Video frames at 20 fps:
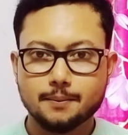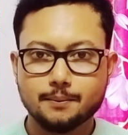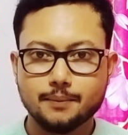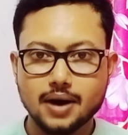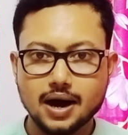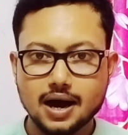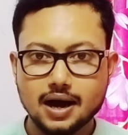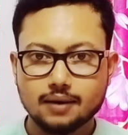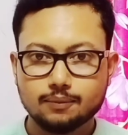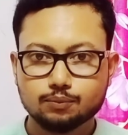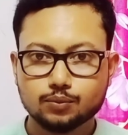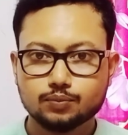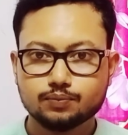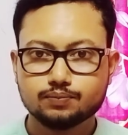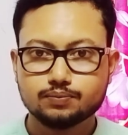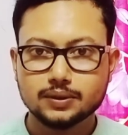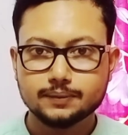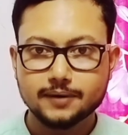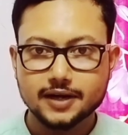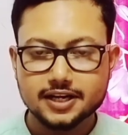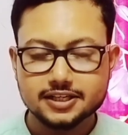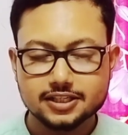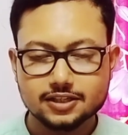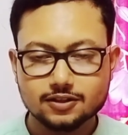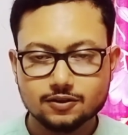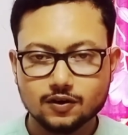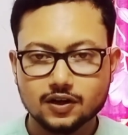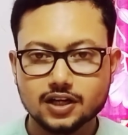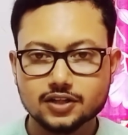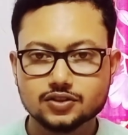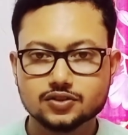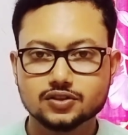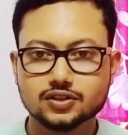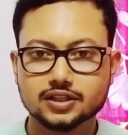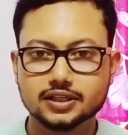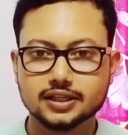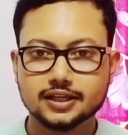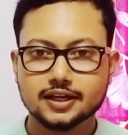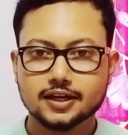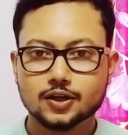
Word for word: বা প্রিপারেশান করার জন্যে